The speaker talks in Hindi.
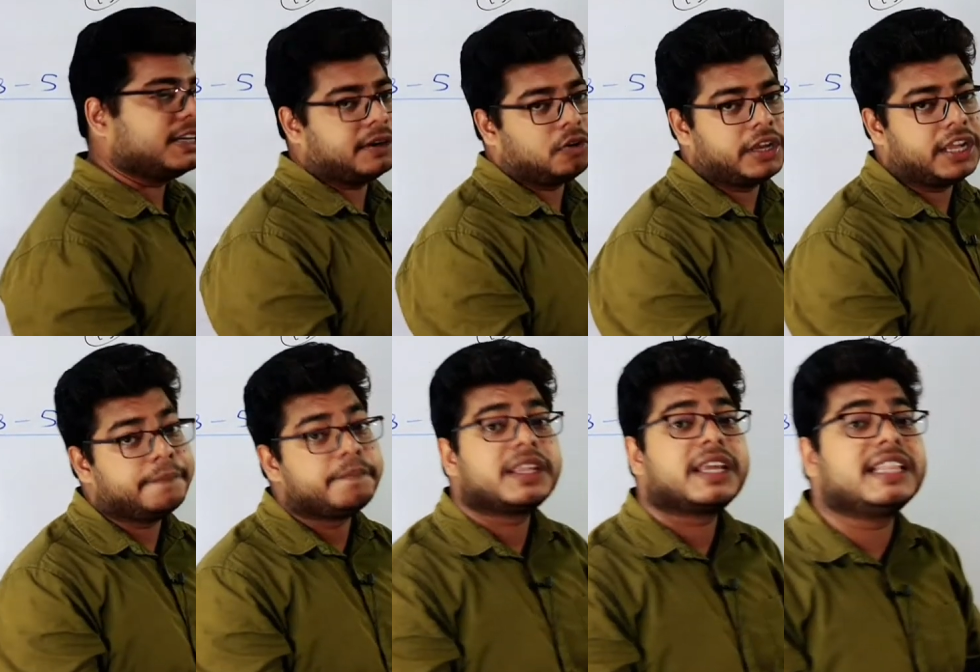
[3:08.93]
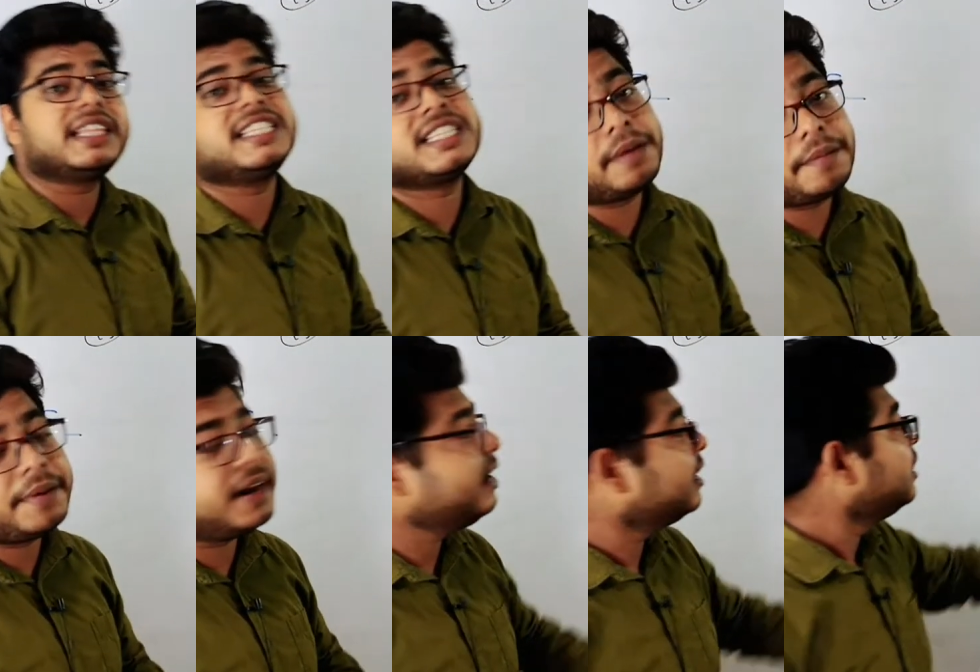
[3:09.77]
पांच बिल्कुल ठीक कितने समय
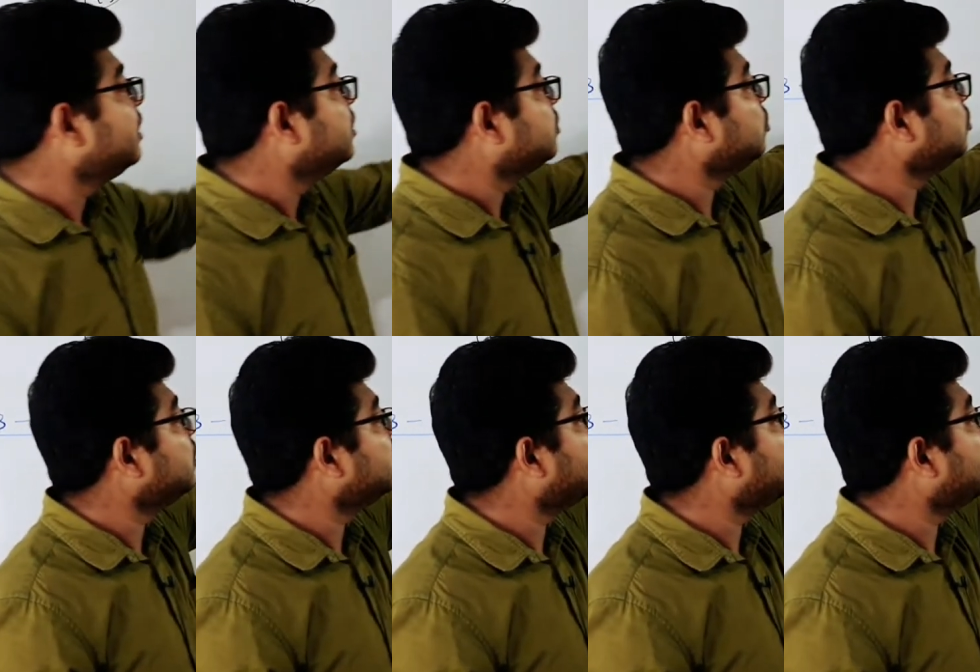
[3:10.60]
में बढ़े तो